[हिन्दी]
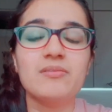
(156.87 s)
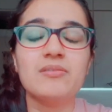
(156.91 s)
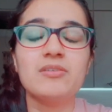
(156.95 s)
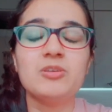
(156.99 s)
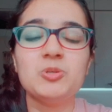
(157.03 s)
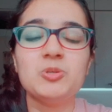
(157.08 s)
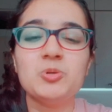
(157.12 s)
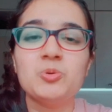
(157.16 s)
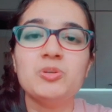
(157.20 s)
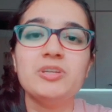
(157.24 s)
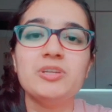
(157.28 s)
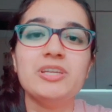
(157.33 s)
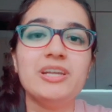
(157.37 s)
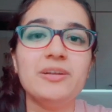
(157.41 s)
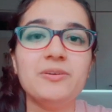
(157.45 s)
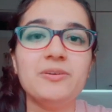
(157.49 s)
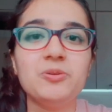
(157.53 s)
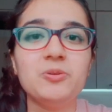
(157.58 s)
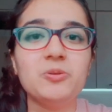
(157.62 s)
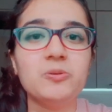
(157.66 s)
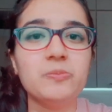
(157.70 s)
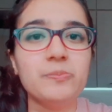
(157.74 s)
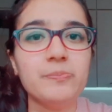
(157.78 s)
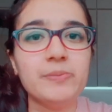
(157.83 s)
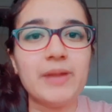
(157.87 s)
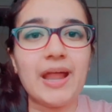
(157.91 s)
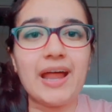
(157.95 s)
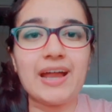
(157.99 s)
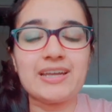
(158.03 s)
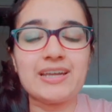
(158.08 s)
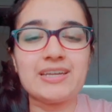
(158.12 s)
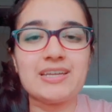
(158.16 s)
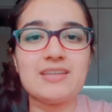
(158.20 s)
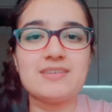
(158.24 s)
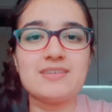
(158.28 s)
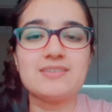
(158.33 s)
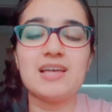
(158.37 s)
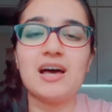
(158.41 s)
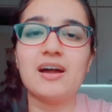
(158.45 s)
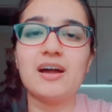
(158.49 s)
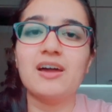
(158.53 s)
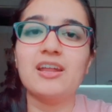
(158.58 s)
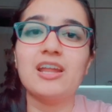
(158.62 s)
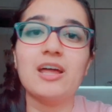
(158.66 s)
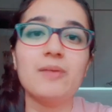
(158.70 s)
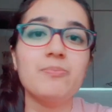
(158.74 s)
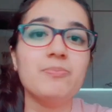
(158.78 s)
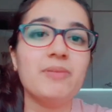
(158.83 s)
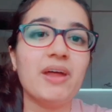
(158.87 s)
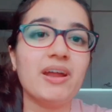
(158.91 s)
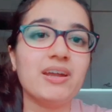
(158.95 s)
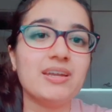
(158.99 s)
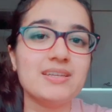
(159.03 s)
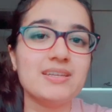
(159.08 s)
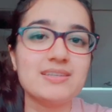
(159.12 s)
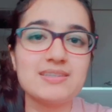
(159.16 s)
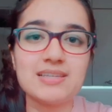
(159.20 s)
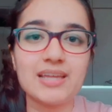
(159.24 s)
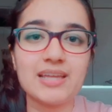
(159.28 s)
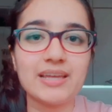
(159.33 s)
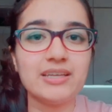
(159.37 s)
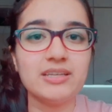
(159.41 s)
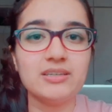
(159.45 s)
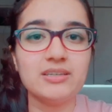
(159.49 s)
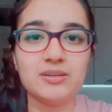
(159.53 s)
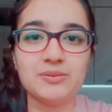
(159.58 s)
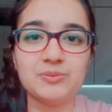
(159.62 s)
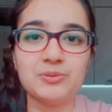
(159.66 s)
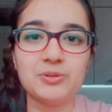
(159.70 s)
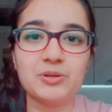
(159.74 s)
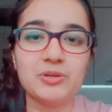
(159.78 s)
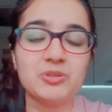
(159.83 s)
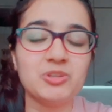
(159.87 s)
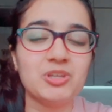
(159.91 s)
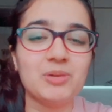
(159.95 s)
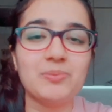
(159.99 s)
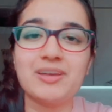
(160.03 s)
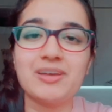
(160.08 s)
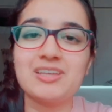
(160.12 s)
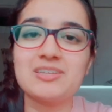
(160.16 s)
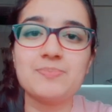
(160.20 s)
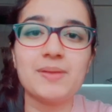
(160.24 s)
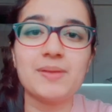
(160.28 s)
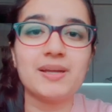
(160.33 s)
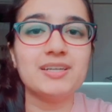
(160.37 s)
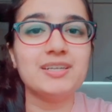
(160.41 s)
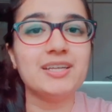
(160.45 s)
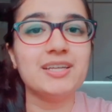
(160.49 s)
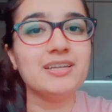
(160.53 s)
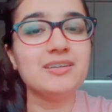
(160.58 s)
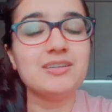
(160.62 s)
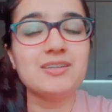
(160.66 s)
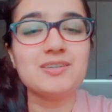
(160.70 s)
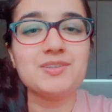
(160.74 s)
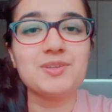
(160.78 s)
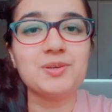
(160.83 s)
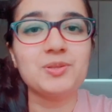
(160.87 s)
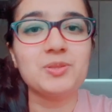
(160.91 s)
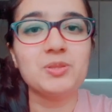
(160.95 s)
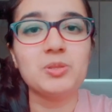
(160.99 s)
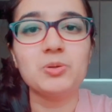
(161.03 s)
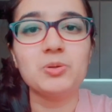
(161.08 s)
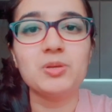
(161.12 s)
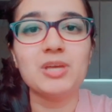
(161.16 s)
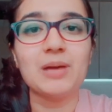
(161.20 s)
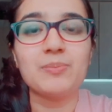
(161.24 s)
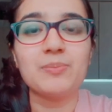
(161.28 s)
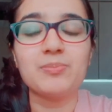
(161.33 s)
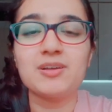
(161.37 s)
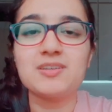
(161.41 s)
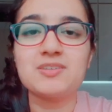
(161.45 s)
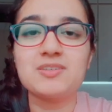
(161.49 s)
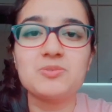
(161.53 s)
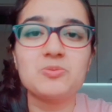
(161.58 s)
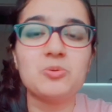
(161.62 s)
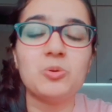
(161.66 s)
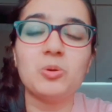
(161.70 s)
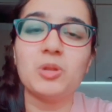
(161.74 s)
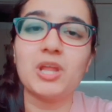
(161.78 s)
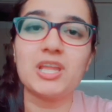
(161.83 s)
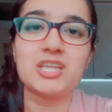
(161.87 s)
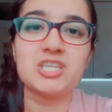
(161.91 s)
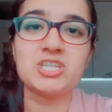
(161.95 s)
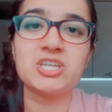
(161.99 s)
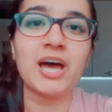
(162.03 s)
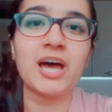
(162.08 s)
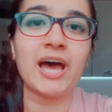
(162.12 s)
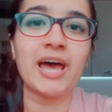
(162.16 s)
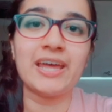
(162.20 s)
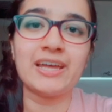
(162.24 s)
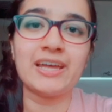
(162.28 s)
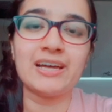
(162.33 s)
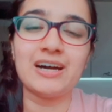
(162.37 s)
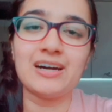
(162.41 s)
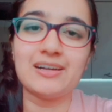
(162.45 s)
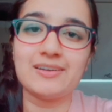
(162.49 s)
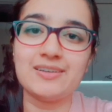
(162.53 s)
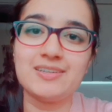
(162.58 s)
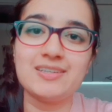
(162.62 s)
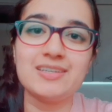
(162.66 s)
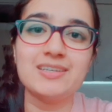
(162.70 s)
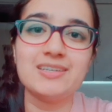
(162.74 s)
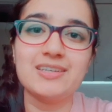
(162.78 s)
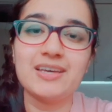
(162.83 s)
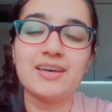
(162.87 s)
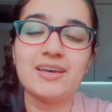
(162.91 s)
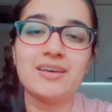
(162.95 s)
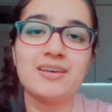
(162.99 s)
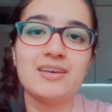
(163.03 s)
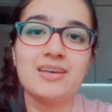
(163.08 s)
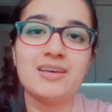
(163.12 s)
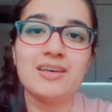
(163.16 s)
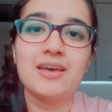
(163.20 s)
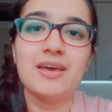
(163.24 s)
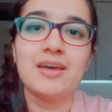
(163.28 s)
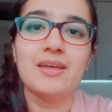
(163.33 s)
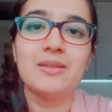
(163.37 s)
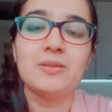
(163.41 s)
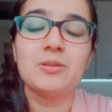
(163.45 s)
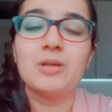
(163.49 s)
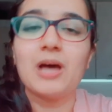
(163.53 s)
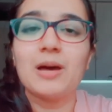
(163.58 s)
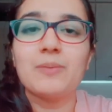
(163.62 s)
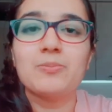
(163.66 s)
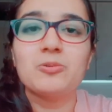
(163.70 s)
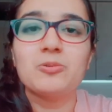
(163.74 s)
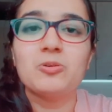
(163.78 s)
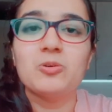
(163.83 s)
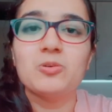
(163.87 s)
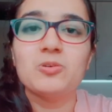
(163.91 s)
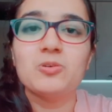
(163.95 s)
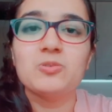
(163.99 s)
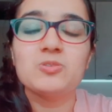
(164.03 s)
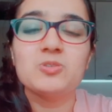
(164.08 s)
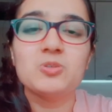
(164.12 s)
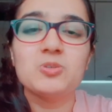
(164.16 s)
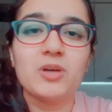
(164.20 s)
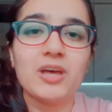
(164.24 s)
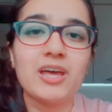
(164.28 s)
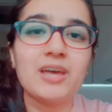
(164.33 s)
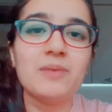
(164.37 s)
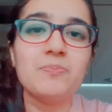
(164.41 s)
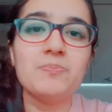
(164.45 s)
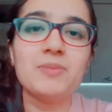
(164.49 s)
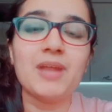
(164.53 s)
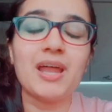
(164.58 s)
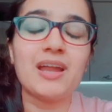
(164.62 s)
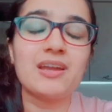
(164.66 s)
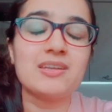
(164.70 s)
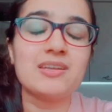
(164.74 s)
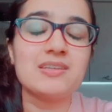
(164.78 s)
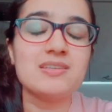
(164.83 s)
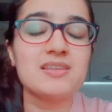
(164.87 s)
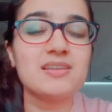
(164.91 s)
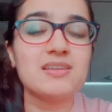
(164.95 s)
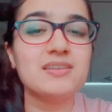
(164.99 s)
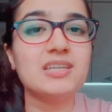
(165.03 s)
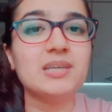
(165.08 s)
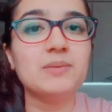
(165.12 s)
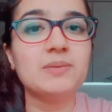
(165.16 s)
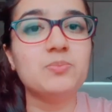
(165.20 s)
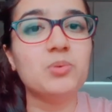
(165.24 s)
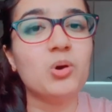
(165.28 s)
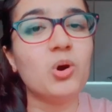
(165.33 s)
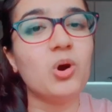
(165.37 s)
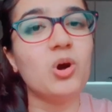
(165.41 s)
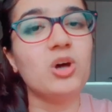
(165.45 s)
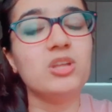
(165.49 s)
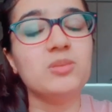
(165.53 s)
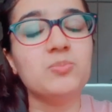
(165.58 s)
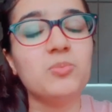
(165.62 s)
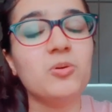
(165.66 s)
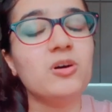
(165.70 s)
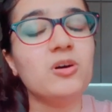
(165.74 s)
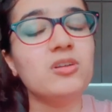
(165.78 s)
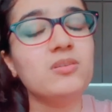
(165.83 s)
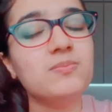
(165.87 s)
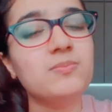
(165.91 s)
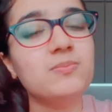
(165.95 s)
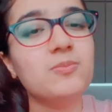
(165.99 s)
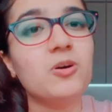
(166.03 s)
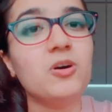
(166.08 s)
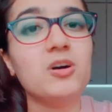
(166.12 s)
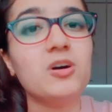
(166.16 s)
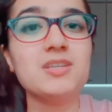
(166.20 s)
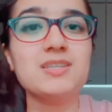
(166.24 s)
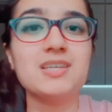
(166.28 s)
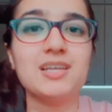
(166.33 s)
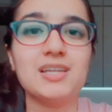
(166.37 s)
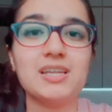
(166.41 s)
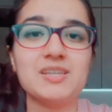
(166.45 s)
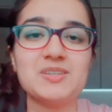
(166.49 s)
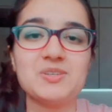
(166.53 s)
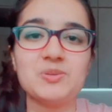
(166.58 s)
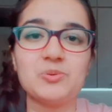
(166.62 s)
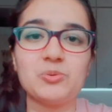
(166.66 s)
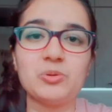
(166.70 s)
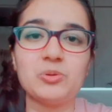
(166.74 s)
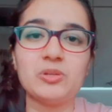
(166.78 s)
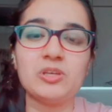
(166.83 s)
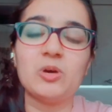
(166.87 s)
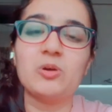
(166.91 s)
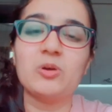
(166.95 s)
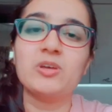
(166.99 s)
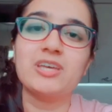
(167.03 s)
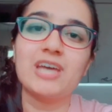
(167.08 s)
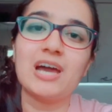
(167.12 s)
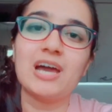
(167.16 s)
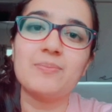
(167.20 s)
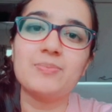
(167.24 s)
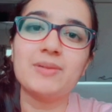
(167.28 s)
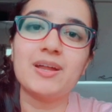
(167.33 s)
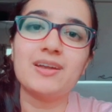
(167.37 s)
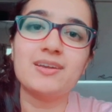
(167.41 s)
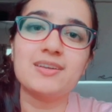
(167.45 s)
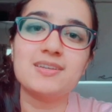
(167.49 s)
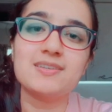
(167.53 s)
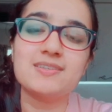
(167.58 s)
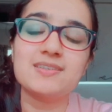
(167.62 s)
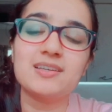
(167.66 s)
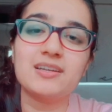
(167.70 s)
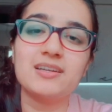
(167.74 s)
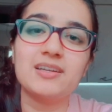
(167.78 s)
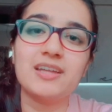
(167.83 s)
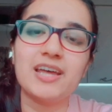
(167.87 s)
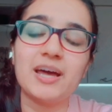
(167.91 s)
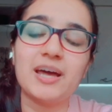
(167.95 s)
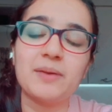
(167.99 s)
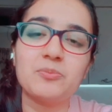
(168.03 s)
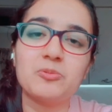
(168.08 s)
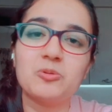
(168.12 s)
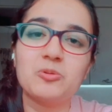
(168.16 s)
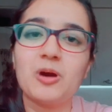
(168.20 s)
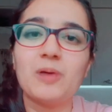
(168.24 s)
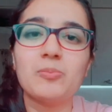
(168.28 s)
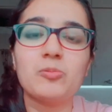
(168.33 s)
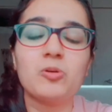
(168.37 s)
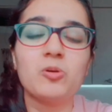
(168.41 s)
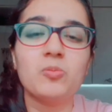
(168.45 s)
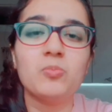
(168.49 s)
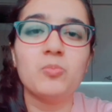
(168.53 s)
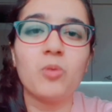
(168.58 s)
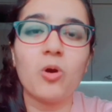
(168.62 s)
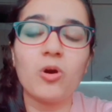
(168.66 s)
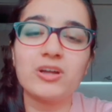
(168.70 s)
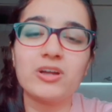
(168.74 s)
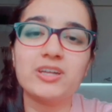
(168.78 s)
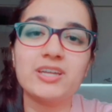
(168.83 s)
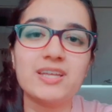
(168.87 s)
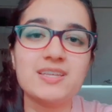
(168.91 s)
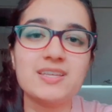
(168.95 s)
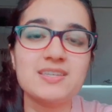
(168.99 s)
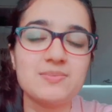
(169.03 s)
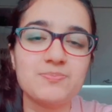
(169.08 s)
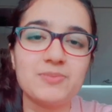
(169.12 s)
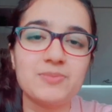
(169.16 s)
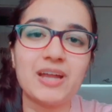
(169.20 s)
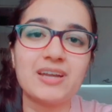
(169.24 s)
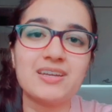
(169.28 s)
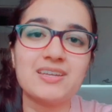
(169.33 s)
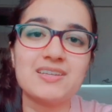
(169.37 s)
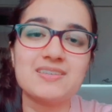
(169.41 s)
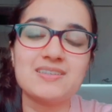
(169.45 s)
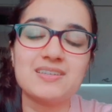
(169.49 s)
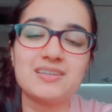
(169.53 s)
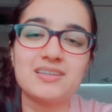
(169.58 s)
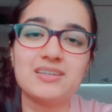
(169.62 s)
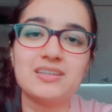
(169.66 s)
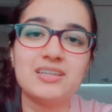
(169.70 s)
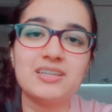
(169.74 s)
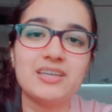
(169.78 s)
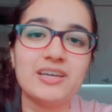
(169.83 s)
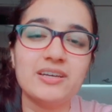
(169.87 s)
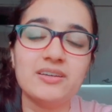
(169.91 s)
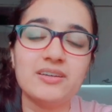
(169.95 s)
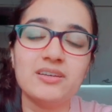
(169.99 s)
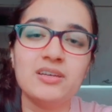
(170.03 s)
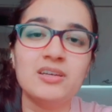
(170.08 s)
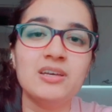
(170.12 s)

यू नीड टू प्रैक्टिस अगर आप प्रैक्टिस नहीं करोगे तो आप एक्सपेक्ट नहीं कर सकते हो कि आपका स्कोर अच्छा आएगा ठीक है तो आपको जो है प्रैक्टिस करना बहुत बहुत बहुत ज़्यादा ज़रूरी है और क्या प्रैक्टिस करना है आपको आपको मॉक टेस्ट प्रैक्टिस करनी है